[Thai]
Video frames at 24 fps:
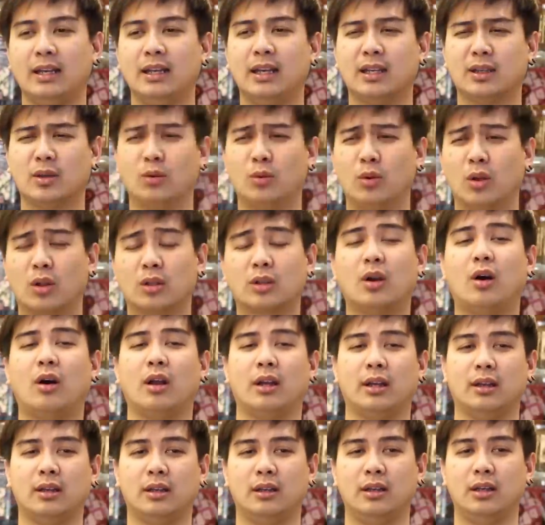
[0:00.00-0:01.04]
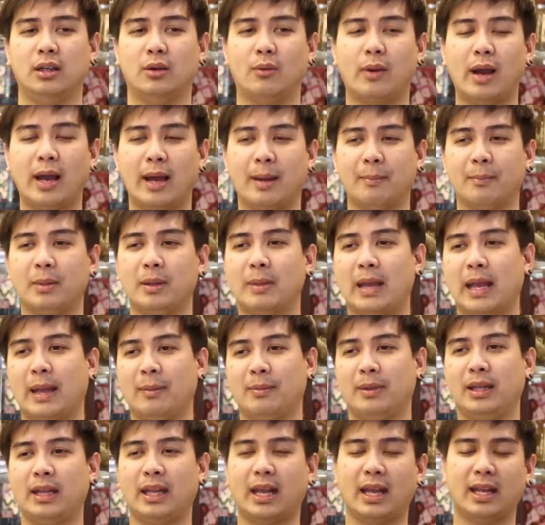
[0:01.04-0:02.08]
เลือกดูรถก่อนหรือว่ามีแบ
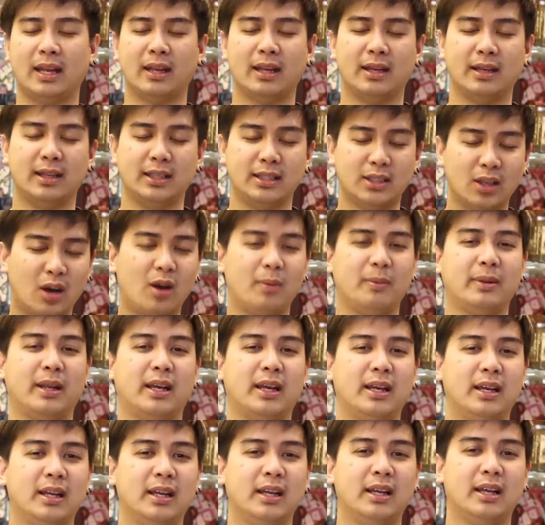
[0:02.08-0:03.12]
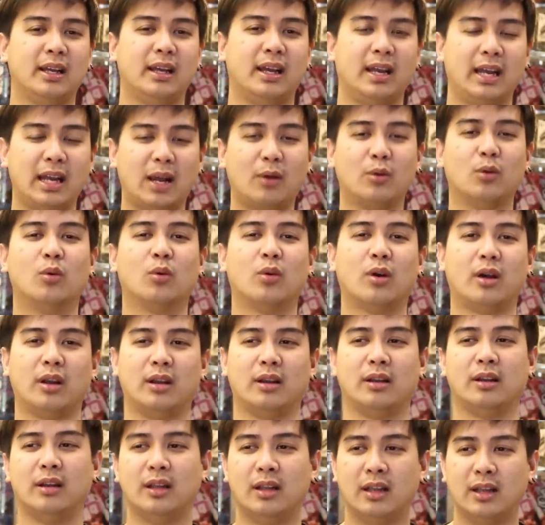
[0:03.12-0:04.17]
บที่ชอบเนี่ยให้เราดูก่อน
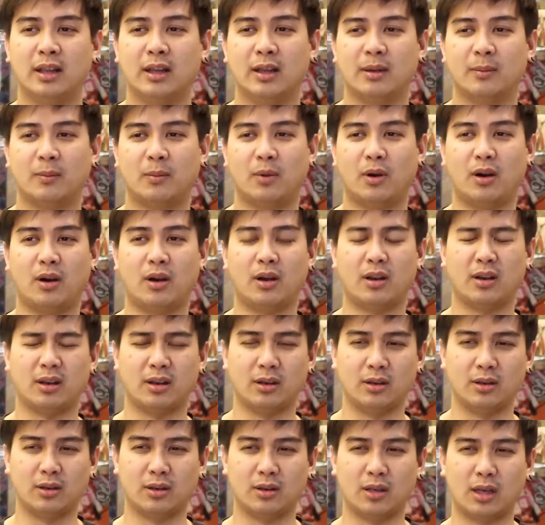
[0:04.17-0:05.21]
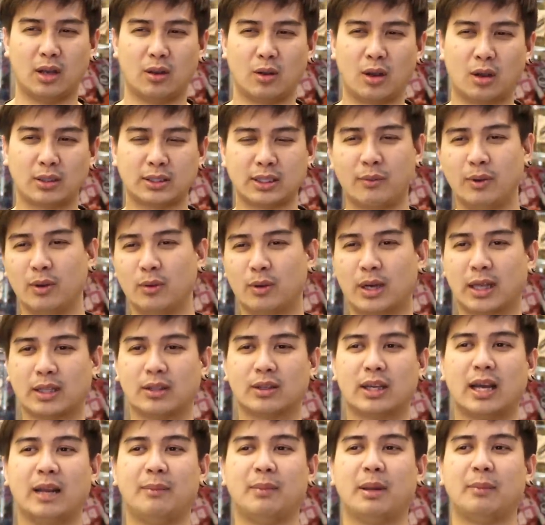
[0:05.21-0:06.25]
พอเราเข้าใจว่าลูกค้า
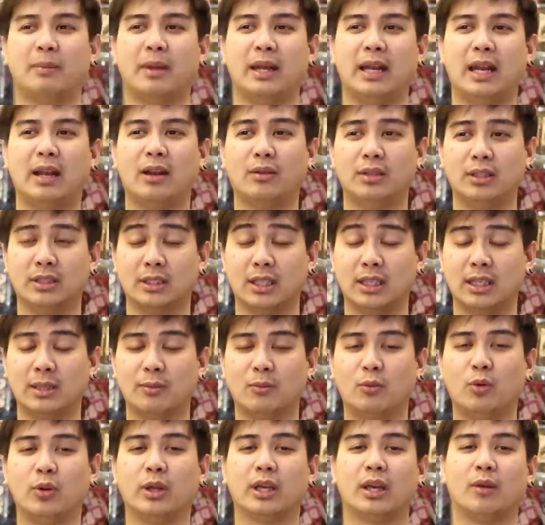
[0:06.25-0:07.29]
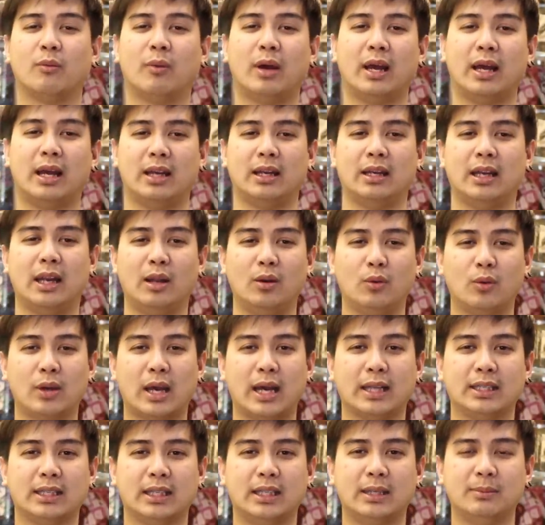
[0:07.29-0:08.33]
ต้องการแบบไหนแล้วเราถึงจะเริ่มคุยกันว่าแล้วลูก
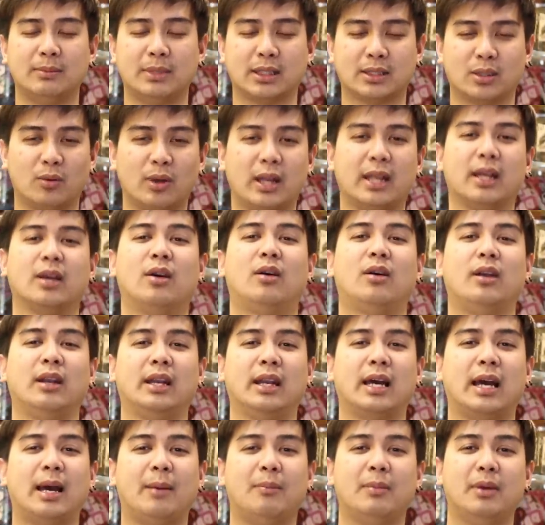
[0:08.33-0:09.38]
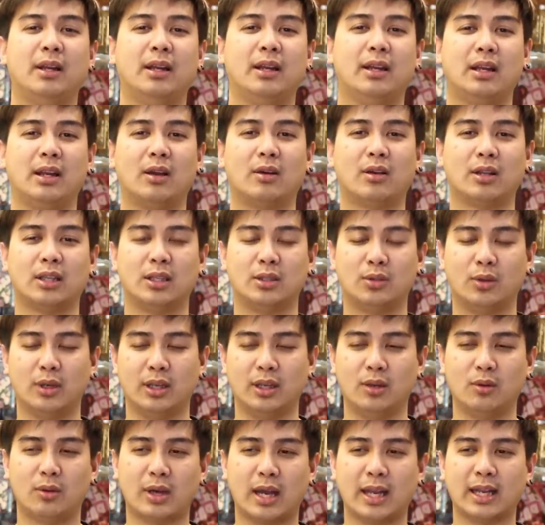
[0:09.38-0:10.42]
ค้าจะเริ่มจากตรงไหนก่อนนะครับเราก็จะช่วย
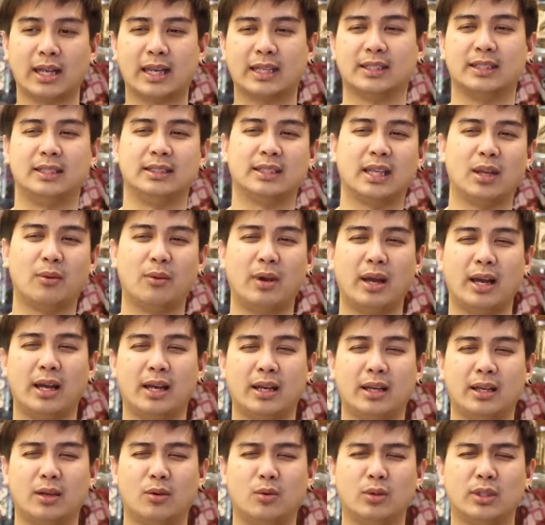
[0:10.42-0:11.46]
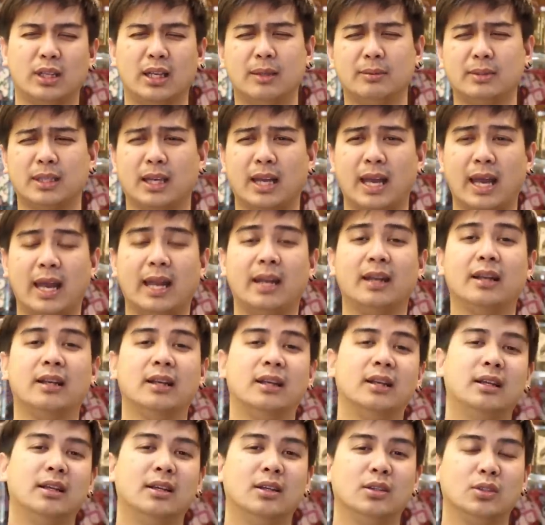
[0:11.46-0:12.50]
ลูกค้าในการตัดสินใจว่าคุณจะเริ่มจากแฮนด์
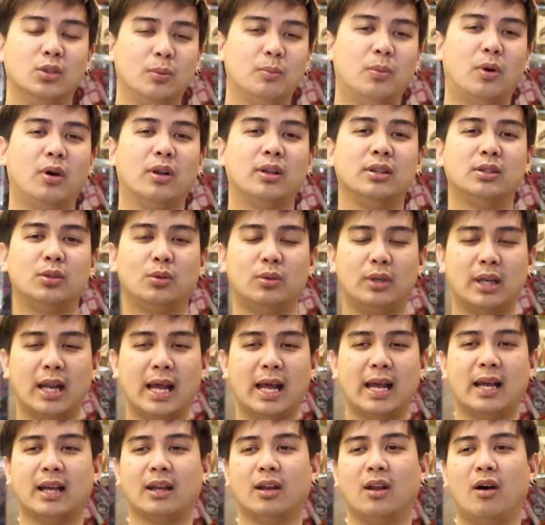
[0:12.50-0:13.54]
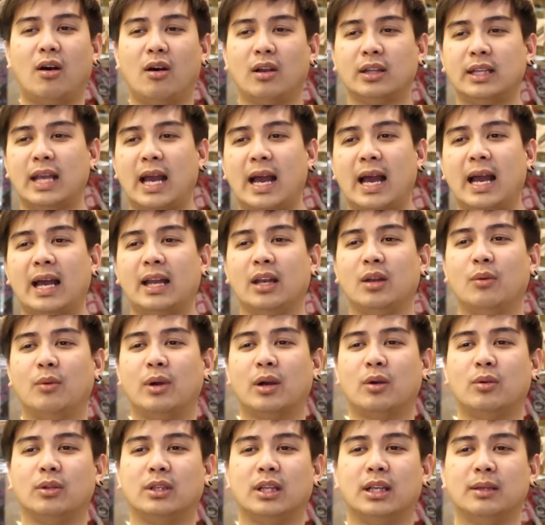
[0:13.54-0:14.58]
ชุดบนชุดล่างล้อยางหรือ
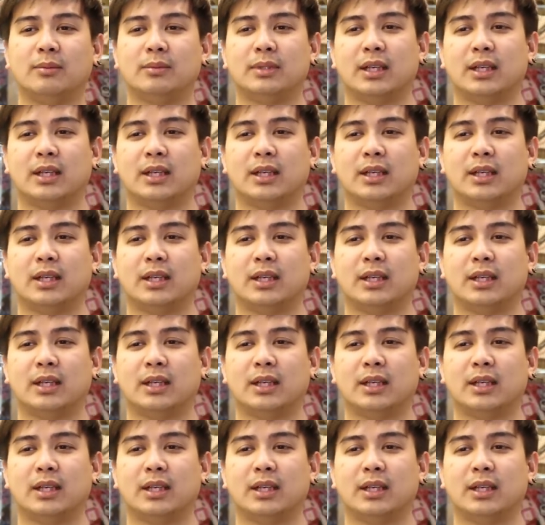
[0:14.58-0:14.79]
ว่าคุณจะเริ่ม